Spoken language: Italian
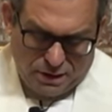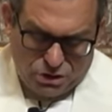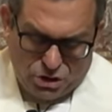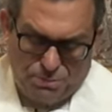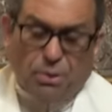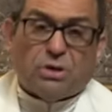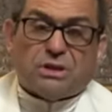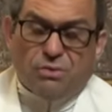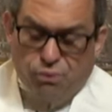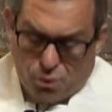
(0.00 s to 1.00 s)
ci
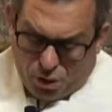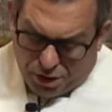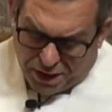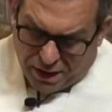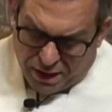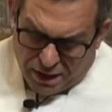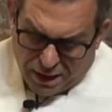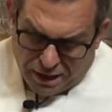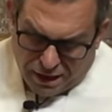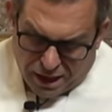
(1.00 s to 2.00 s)
porta fuori
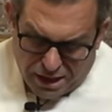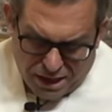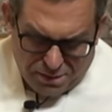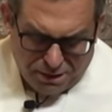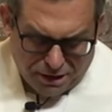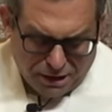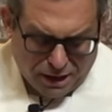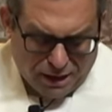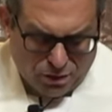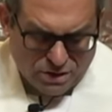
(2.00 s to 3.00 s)
dai limiti
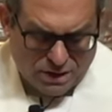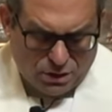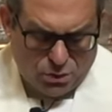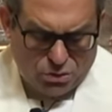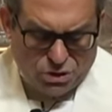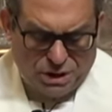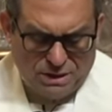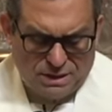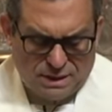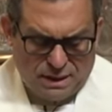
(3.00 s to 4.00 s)
delle nostre
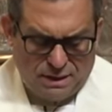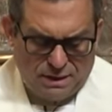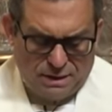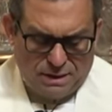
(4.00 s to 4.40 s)
conoscenze